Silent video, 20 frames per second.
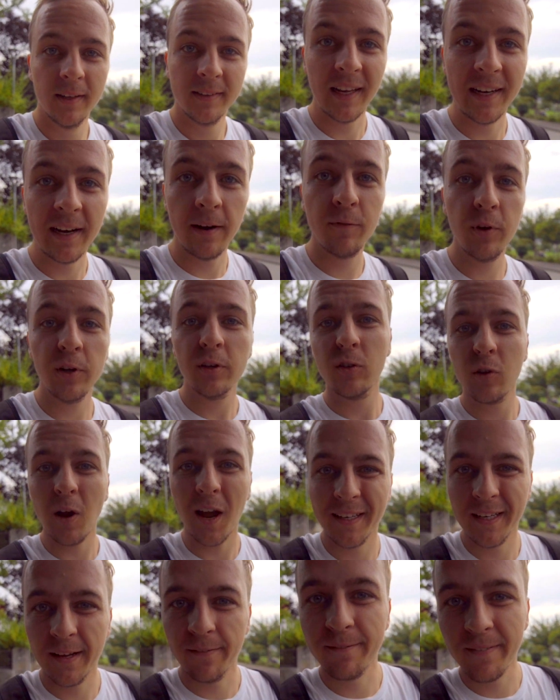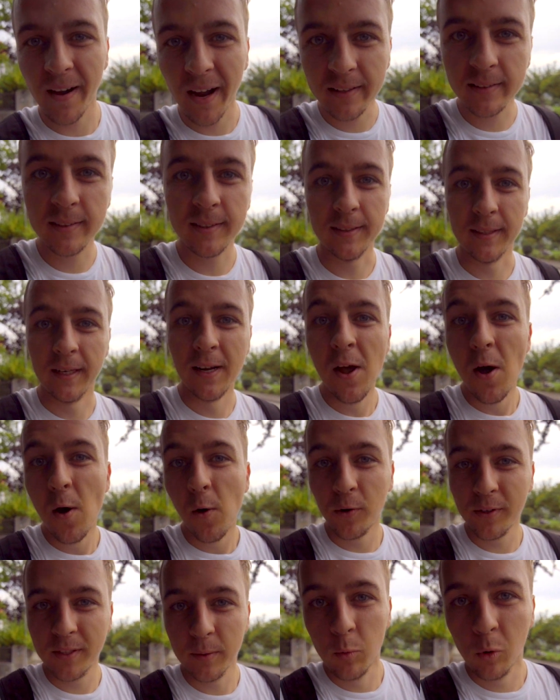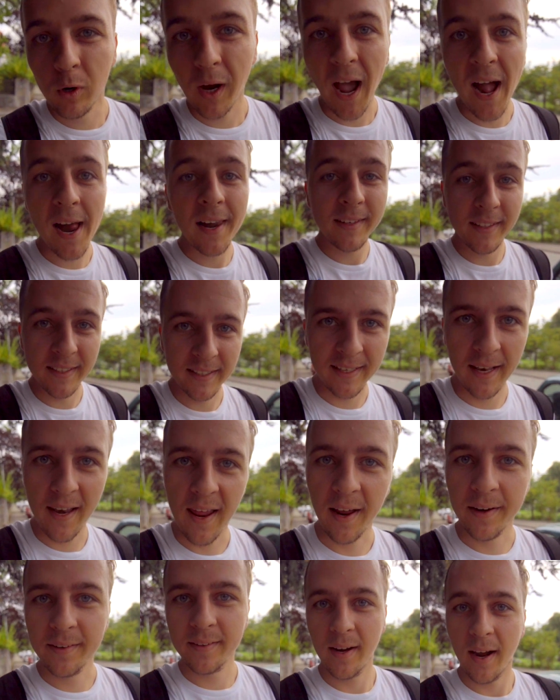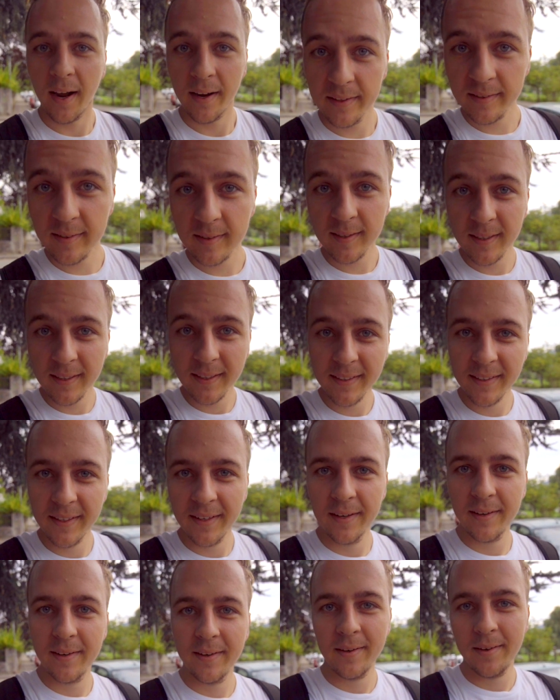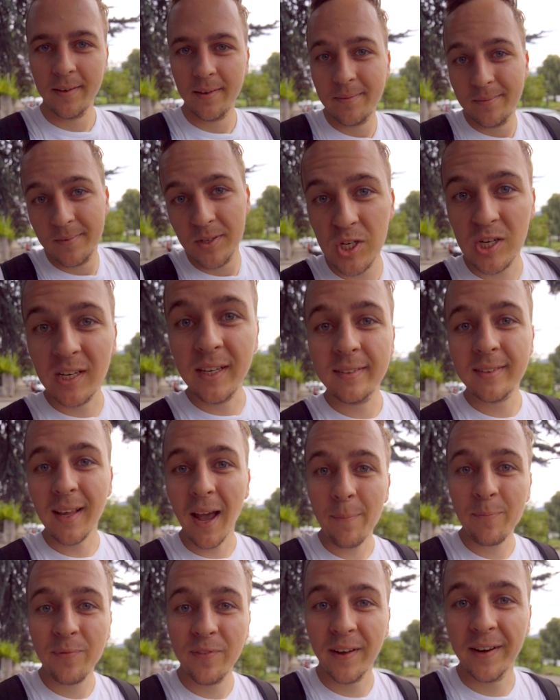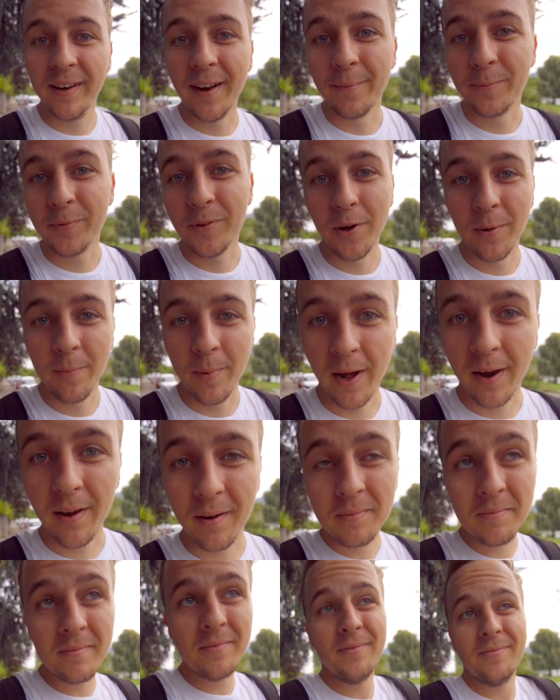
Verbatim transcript: Denn dann wirst du an dir wachsen. Und die Moral, die ich lernte, heißt, schließ ab verdammt nochmal.